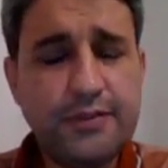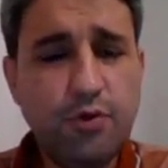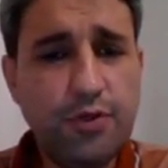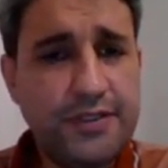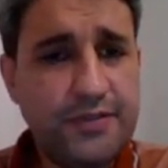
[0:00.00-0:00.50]

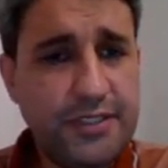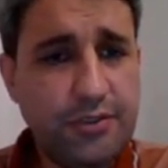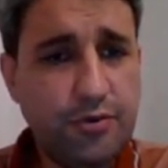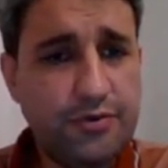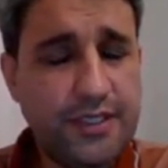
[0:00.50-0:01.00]
öğretim ilk
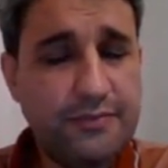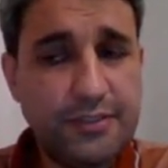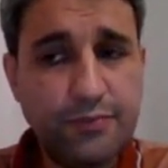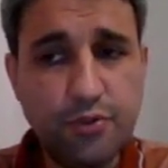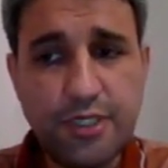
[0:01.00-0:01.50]

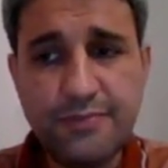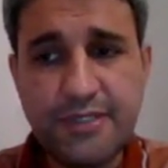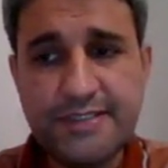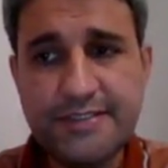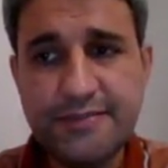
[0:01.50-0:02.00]
yöntemleri, program
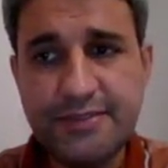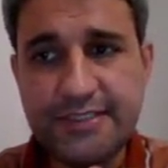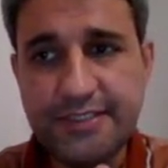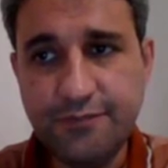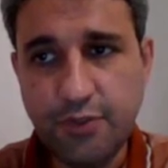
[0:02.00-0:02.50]
geliştirme,
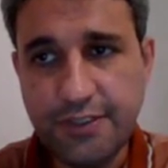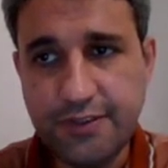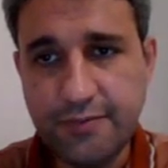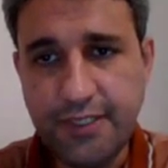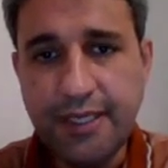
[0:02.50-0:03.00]
sınıf
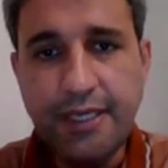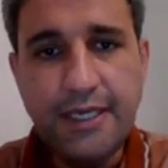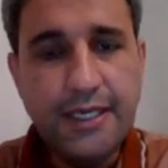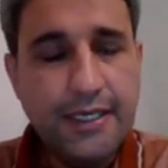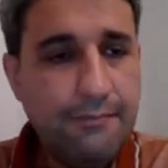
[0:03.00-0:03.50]
yönetimi,
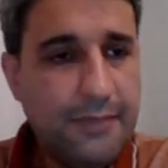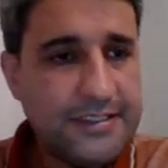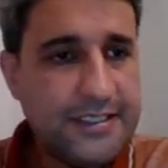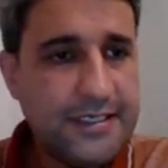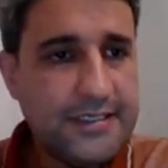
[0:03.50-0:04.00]

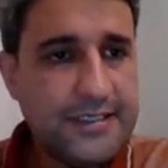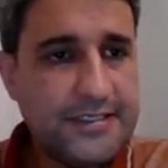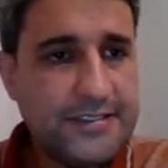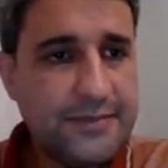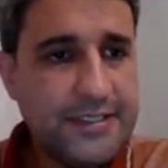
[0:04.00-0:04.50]
materyal
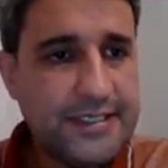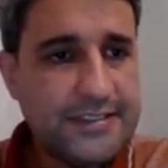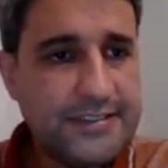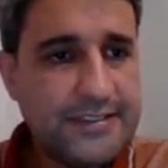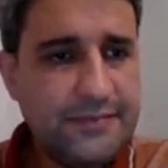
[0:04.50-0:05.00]
geliştirme
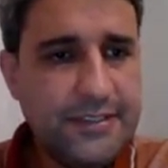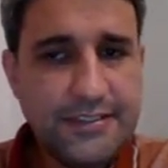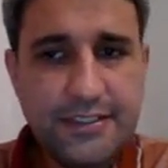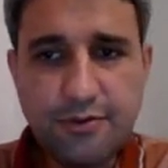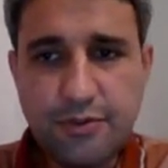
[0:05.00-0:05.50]
derslerini
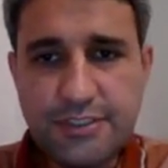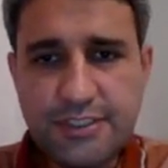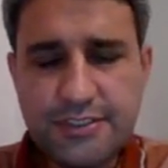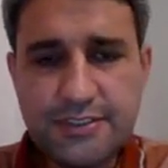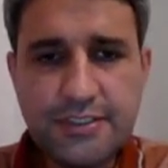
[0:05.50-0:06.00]
birlikte
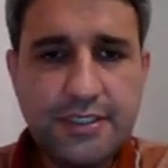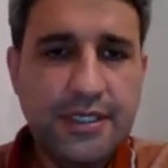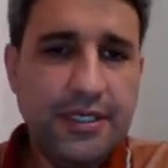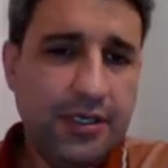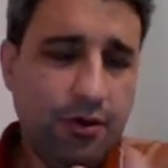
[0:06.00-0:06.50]
göreceğiz.
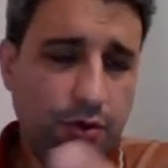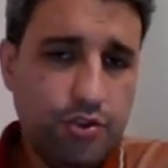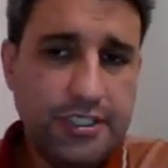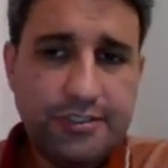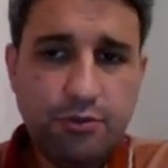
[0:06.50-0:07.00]

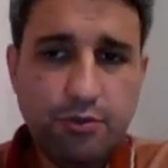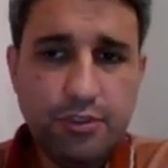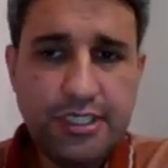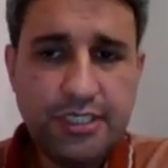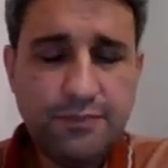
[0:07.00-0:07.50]
Öncelikli
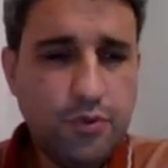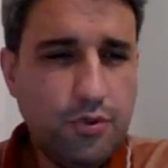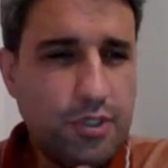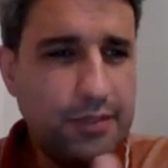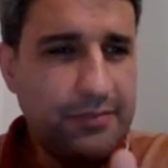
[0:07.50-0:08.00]
olarak program
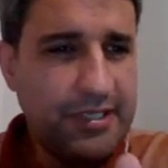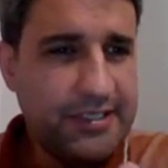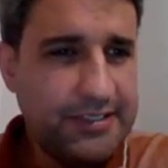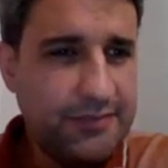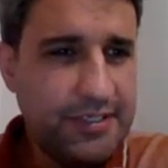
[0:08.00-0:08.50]

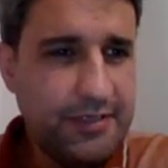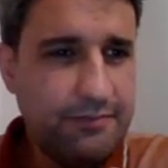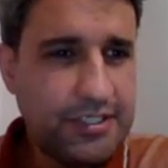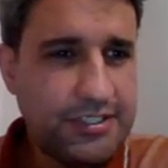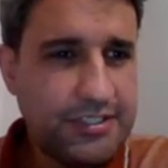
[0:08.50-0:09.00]
geliştirmeden
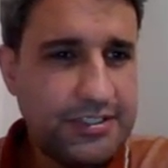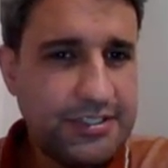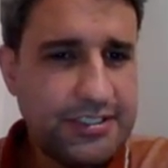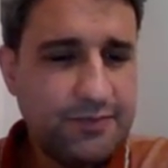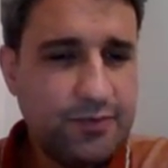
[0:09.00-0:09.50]
başlayacağız.
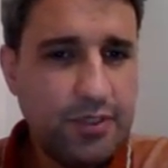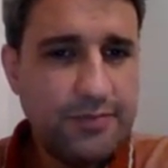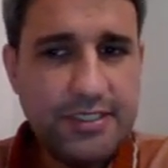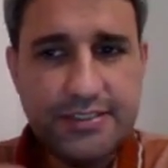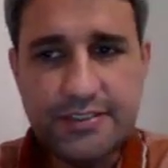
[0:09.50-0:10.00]
Program
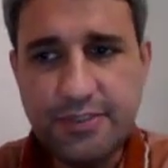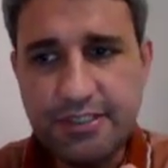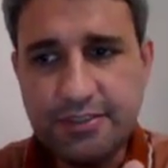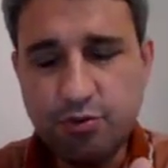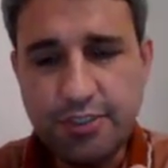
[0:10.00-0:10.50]
geliştirmeden
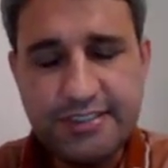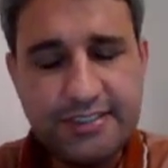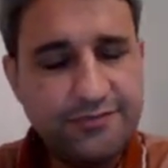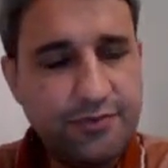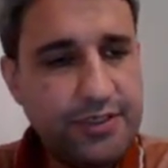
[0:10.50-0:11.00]
sonra sınıf
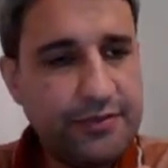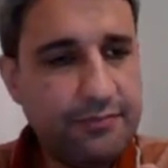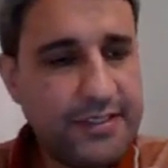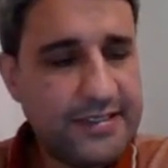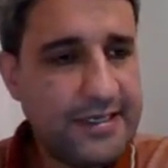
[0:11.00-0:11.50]
yönetimi,
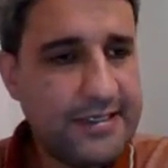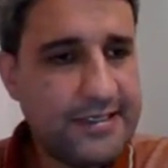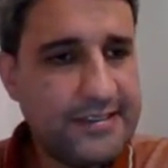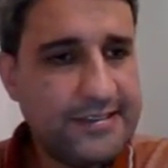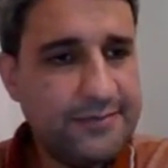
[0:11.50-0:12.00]
materyal
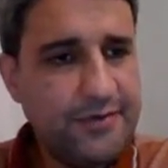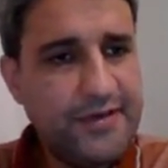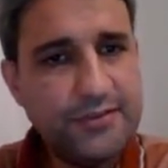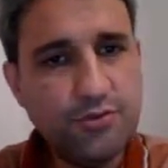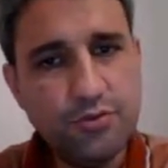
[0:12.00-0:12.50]
geliştirme ve en
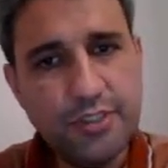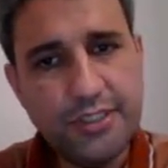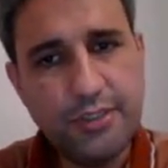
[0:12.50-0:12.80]
sonunda da